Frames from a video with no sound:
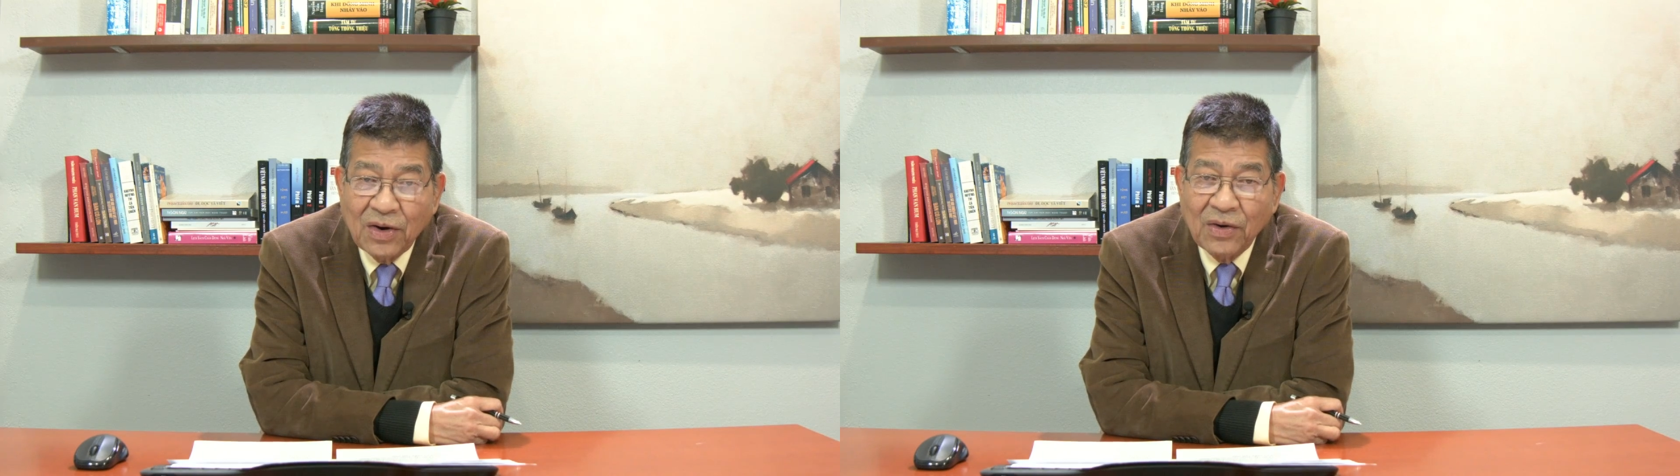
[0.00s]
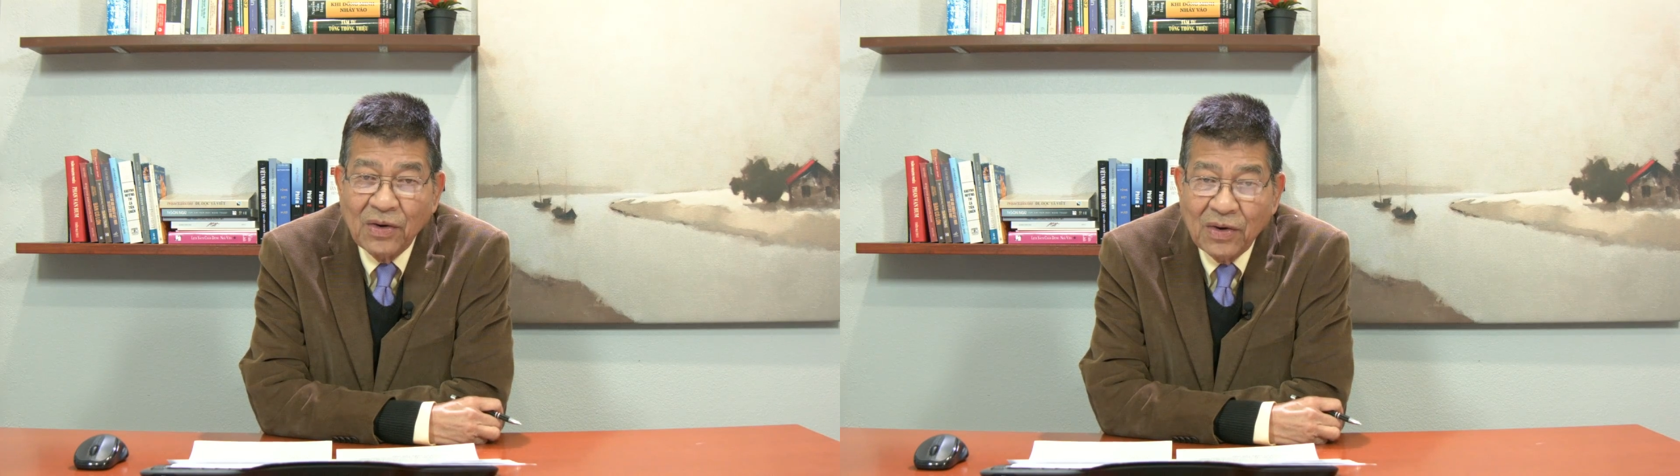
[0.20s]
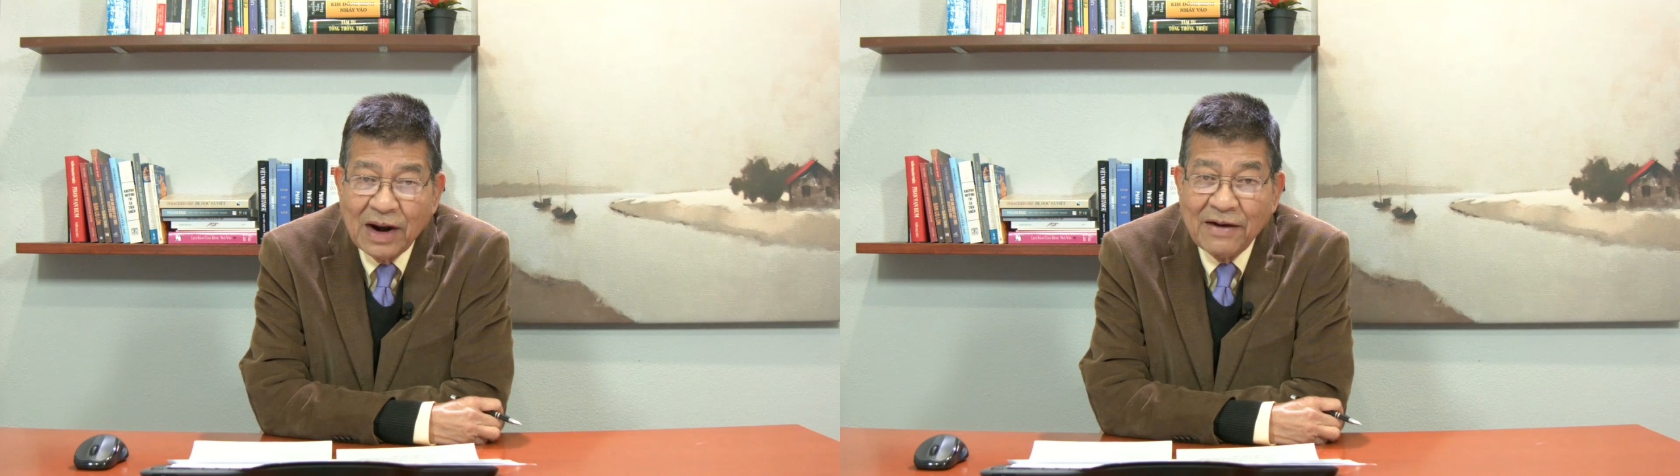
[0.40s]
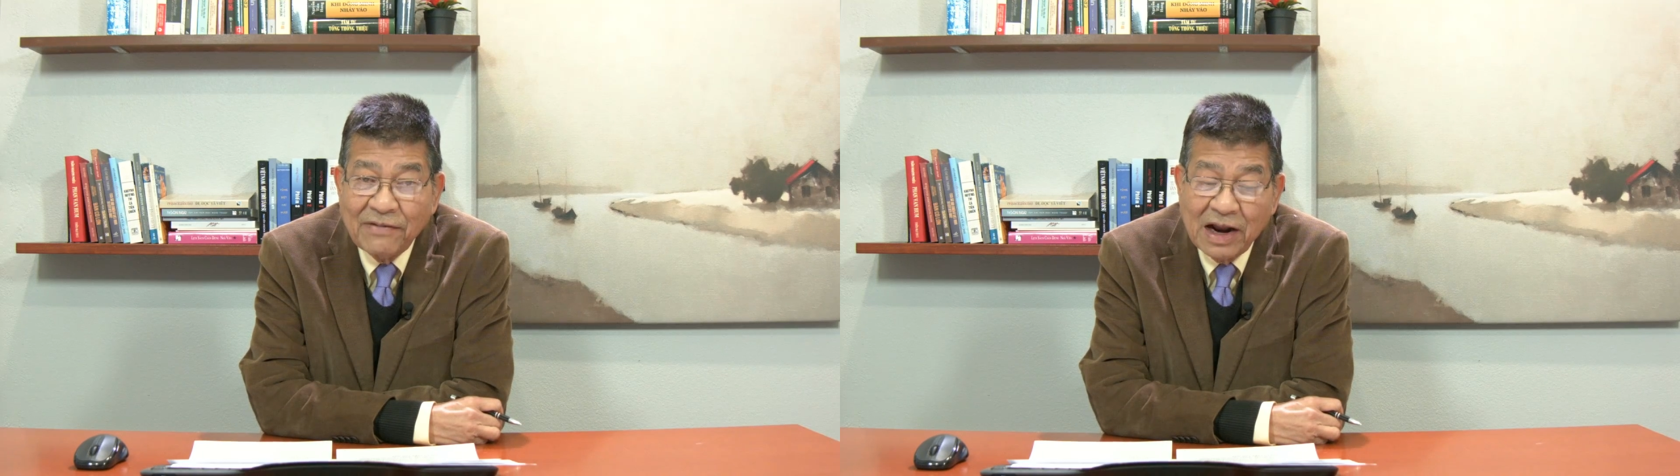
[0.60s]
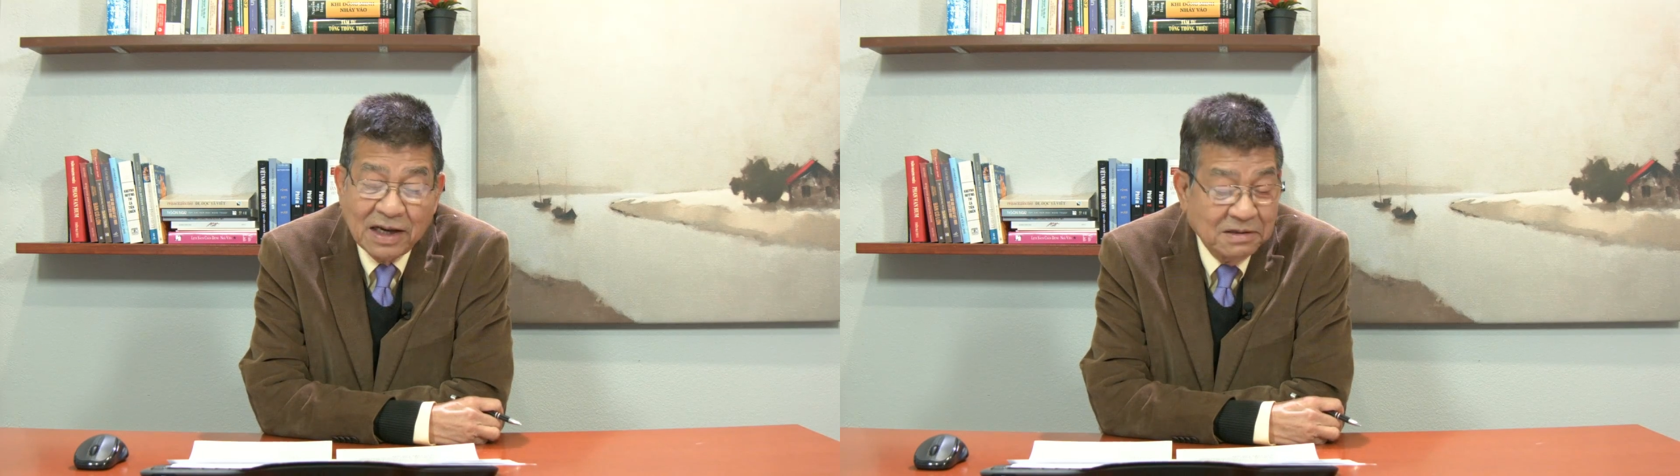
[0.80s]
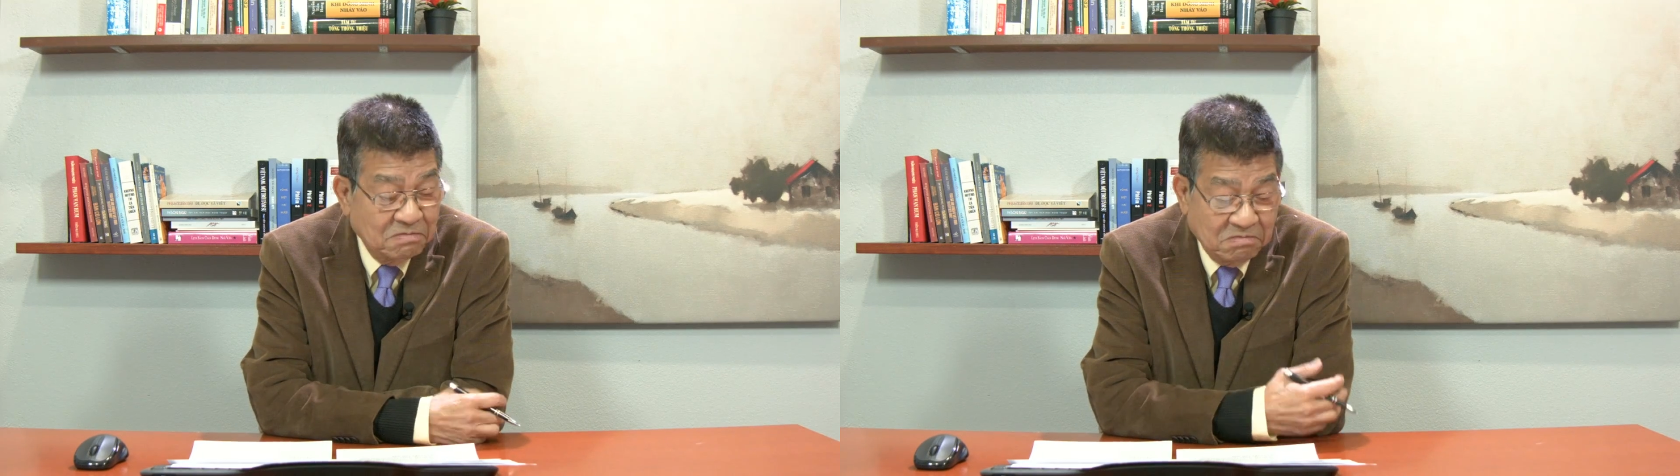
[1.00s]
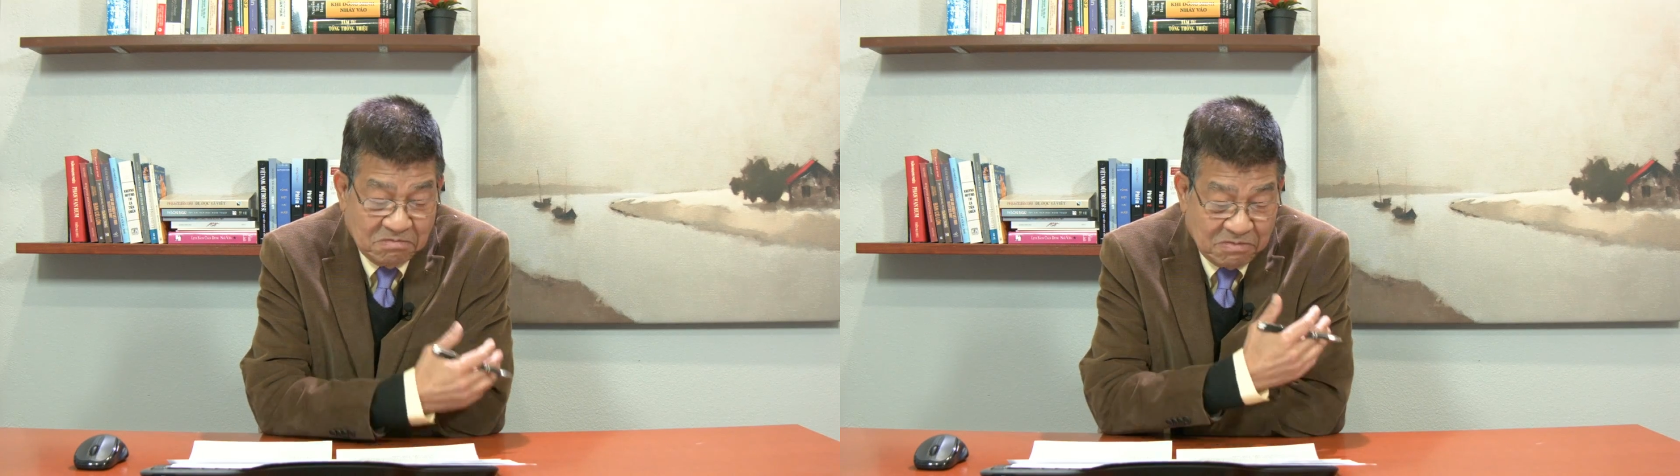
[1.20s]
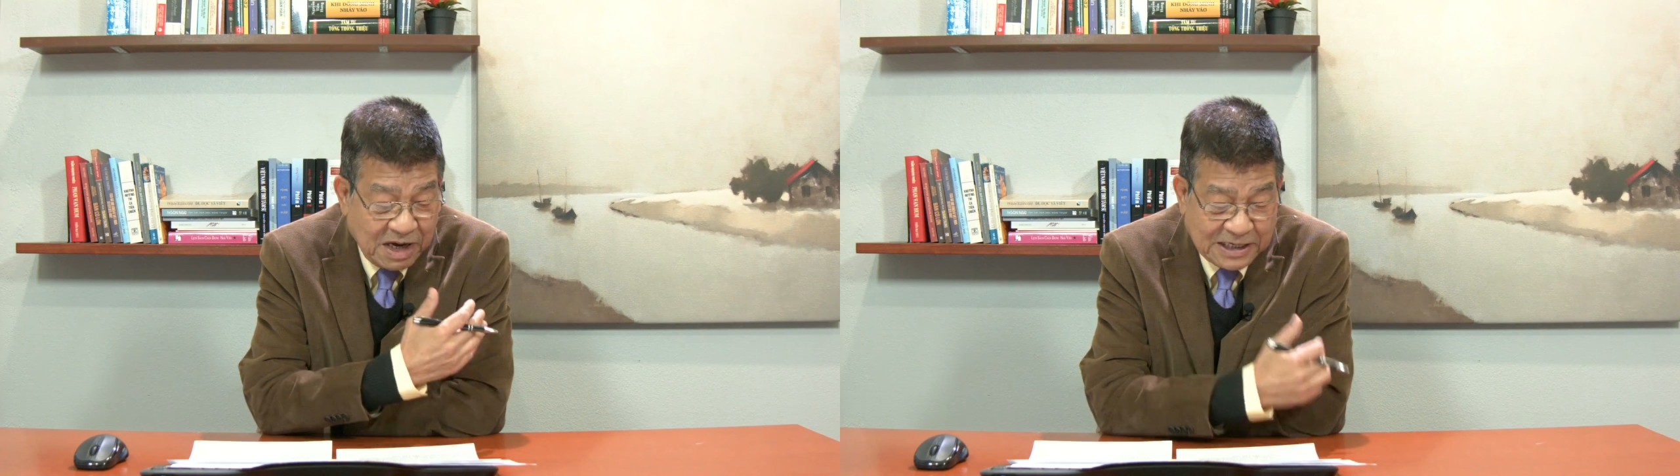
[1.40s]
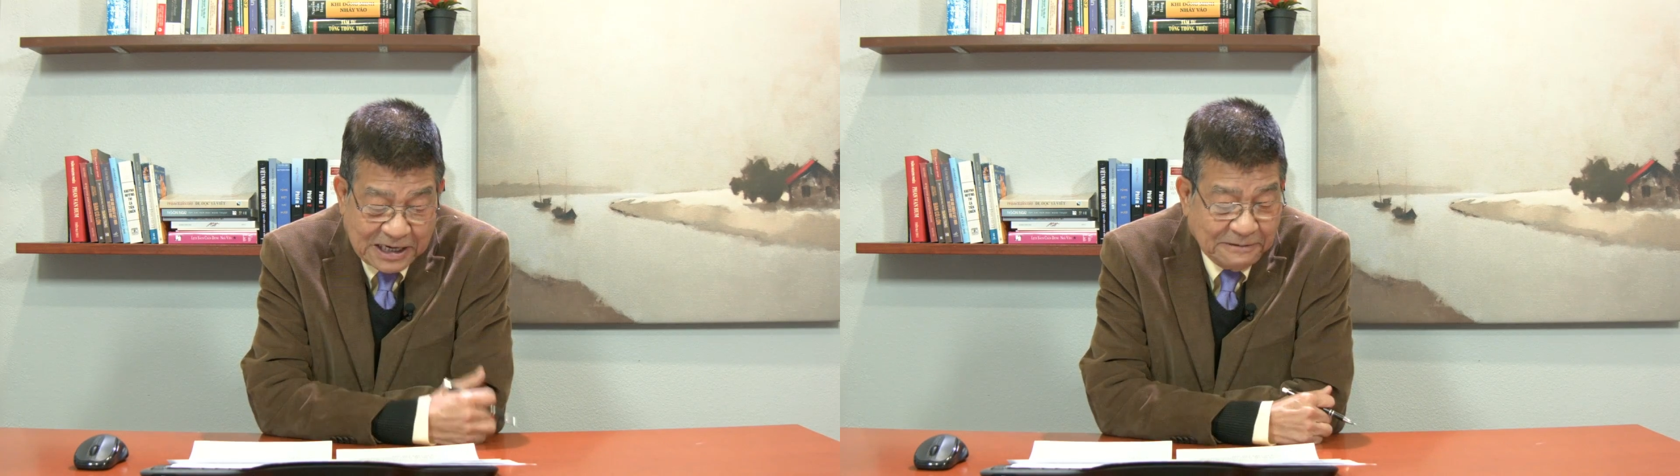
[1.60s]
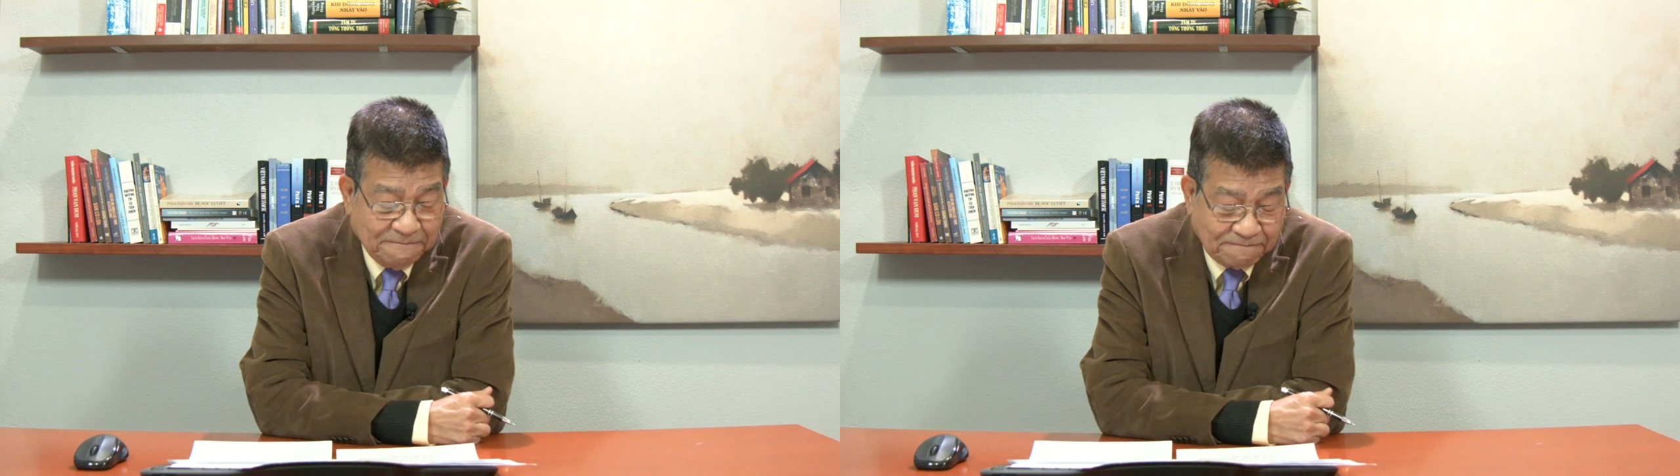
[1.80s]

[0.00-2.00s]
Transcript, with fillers: coronavirus 19.